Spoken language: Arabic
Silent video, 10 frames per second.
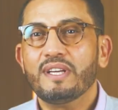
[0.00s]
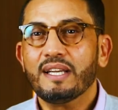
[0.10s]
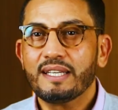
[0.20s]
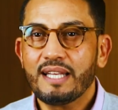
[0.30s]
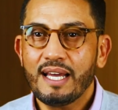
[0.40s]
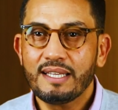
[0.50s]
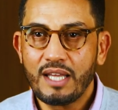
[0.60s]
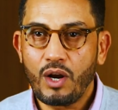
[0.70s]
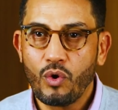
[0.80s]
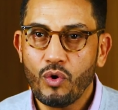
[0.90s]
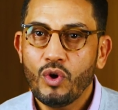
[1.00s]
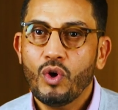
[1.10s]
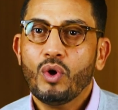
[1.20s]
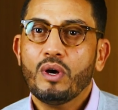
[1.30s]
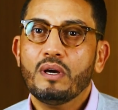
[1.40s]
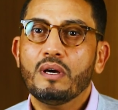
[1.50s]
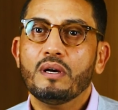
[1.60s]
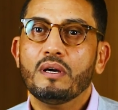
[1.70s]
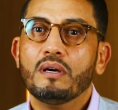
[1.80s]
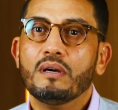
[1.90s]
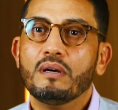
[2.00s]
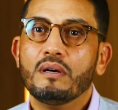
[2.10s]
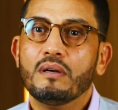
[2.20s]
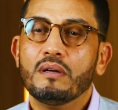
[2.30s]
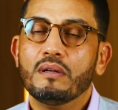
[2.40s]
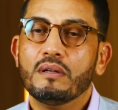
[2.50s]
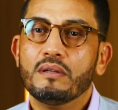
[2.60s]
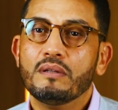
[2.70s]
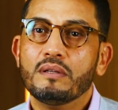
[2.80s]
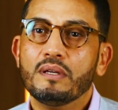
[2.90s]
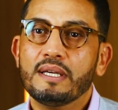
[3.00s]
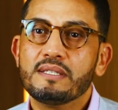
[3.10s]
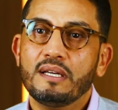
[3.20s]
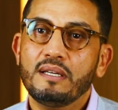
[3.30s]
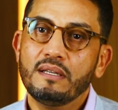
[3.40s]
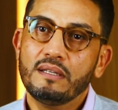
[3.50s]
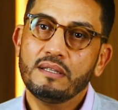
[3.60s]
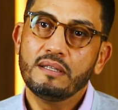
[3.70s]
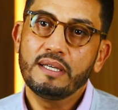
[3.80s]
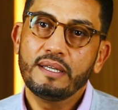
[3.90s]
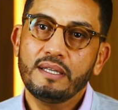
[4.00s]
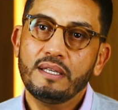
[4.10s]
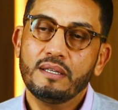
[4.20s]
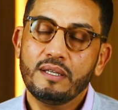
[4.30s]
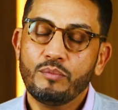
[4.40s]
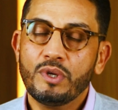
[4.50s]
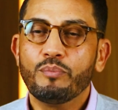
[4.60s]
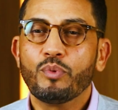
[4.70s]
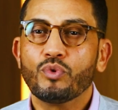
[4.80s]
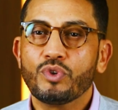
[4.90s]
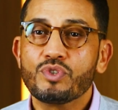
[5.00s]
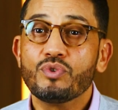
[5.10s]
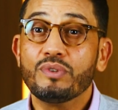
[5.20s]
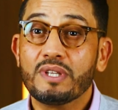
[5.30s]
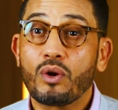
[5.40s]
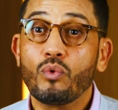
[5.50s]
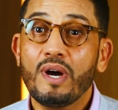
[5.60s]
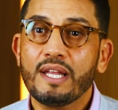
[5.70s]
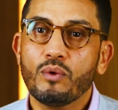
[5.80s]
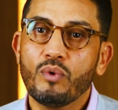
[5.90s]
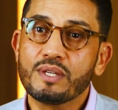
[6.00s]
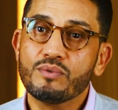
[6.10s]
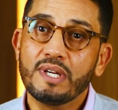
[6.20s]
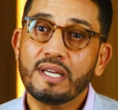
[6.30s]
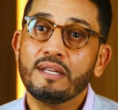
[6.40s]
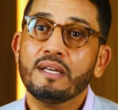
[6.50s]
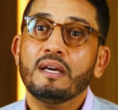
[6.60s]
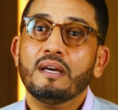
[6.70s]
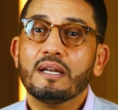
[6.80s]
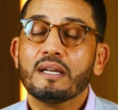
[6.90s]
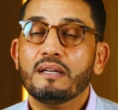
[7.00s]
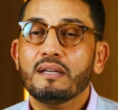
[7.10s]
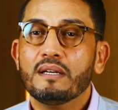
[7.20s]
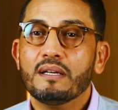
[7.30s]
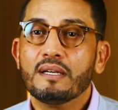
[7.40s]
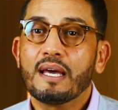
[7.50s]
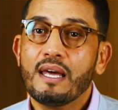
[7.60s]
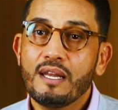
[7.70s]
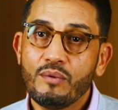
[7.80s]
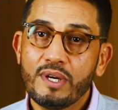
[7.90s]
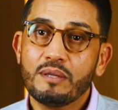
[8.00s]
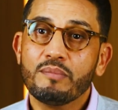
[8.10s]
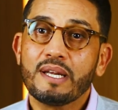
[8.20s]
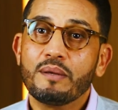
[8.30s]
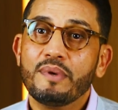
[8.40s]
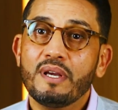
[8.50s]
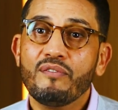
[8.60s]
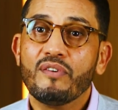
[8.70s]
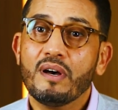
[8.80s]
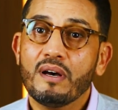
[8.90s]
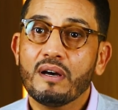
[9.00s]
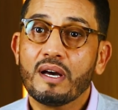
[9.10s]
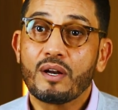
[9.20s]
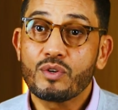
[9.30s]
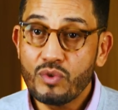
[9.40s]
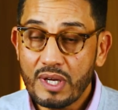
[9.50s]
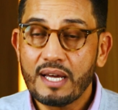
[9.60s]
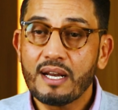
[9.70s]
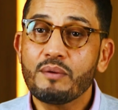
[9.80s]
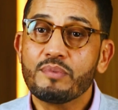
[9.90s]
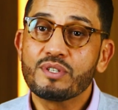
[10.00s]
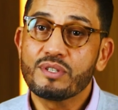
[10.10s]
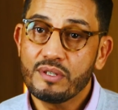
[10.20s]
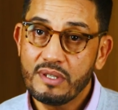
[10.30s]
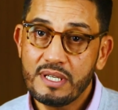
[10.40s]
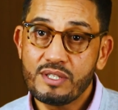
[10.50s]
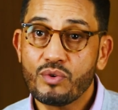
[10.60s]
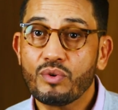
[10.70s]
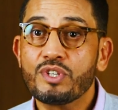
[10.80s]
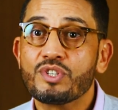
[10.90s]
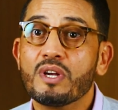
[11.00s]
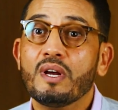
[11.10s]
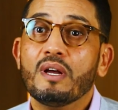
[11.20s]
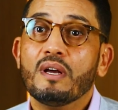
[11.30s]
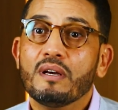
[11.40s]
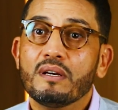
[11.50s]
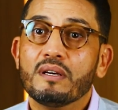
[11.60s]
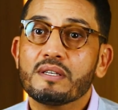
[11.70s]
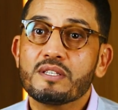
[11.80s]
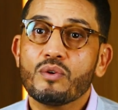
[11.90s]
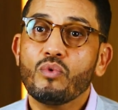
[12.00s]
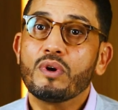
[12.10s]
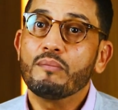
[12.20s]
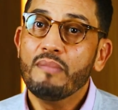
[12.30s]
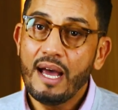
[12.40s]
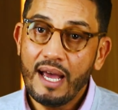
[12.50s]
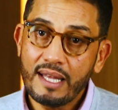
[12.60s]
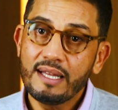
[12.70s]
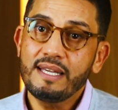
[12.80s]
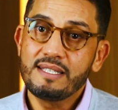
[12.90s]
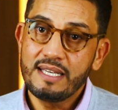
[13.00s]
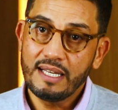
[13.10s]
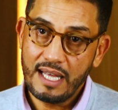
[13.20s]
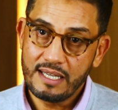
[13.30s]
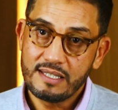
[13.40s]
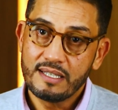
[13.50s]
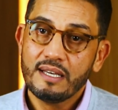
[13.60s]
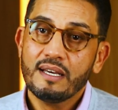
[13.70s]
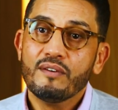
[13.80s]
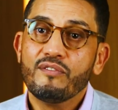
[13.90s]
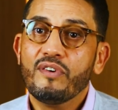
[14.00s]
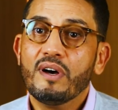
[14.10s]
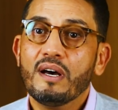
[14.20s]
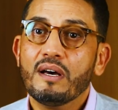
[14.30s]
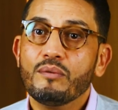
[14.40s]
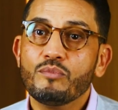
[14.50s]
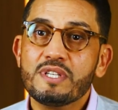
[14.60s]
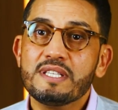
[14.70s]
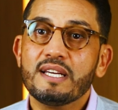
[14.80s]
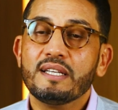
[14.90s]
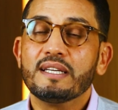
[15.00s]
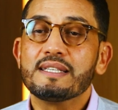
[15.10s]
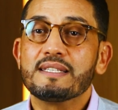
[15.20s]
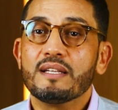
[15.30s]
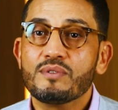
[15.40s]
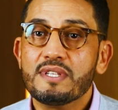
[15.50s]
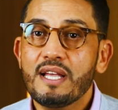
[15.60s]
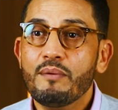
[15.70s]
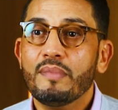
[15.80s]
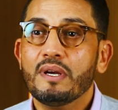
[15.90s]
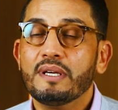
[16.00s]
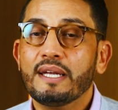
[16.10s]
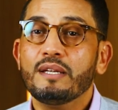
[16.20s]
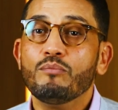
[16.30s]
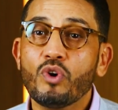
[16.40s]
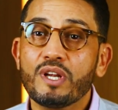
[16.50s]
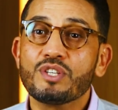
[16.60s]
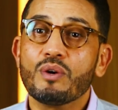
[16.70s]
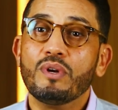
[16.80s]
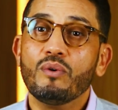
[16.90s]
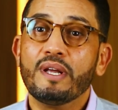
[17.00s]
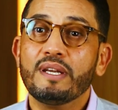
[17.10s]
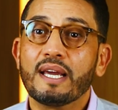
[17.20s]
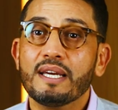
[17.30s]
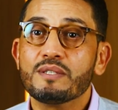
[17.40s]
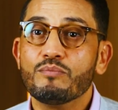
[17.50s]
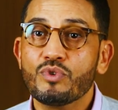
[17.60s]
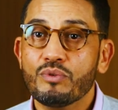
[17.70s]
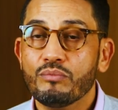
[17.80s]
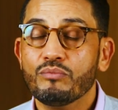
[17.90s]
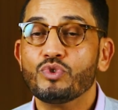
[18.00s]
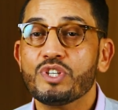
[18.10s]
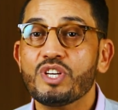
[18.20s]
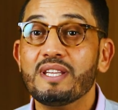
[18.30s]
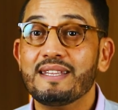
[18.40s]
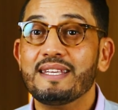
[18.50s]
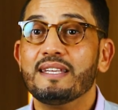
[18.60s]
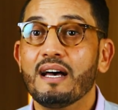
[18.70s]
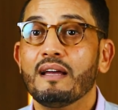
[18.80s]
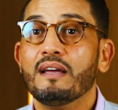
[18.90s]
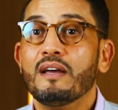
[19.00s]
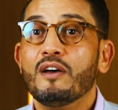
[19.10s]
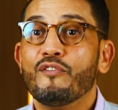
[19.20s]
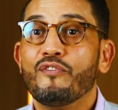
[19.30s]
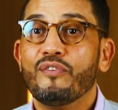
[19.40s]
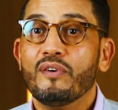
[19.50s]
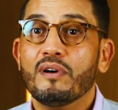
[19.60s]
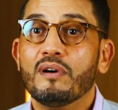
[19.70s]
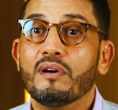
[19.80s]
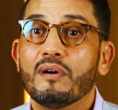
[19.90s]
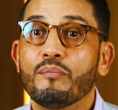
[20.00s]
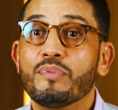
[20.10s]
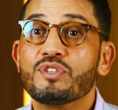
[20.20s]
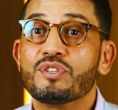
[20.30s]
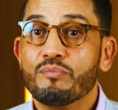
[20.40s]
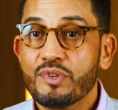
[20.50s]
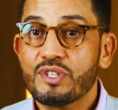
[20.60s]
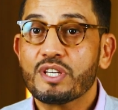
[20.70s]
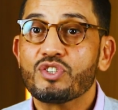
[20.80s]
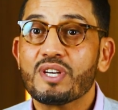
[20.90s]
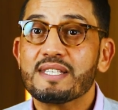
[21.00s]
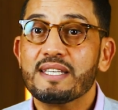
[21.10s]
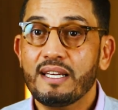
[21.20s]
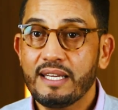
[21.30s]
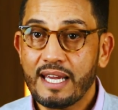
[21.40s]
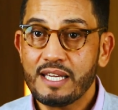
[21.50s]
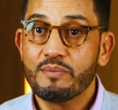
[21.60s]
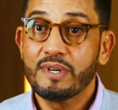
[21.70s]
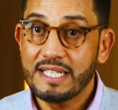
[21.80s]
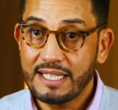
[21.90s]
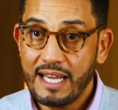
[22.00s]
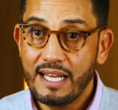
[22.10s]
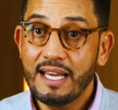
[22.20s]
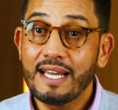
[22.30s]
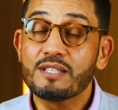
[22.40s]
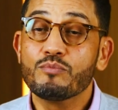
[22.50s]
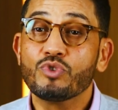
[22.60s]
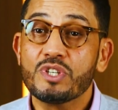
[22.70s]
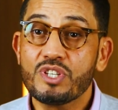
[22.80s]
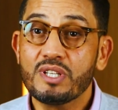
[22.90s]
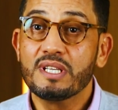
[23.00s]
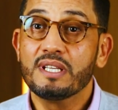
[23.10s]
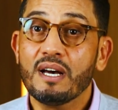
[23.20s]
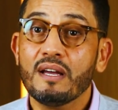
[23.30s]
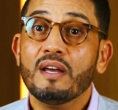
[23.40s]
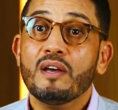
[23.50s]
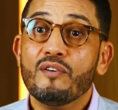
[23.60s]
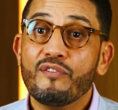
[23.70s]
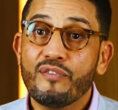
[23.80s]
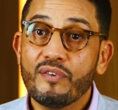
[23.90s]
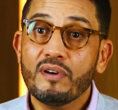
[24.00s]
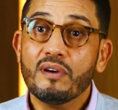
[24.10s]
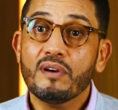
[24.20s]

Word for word: ديال القطاعات ضروا أه حتى يعني لي برودكسيون ضروا واحد الوقت ولكن القنوات المغربيه فخرجوا القرار باش الناس تخرج آه، تصور مع اخذ الاحتياطات فالمسلسل ديال الصلاه والسلام يعني المخرجه ولو ان كانت متشدده في باش باش ديك الشخصيه اللي كاتبه تعطيها ليها كانت متشدده في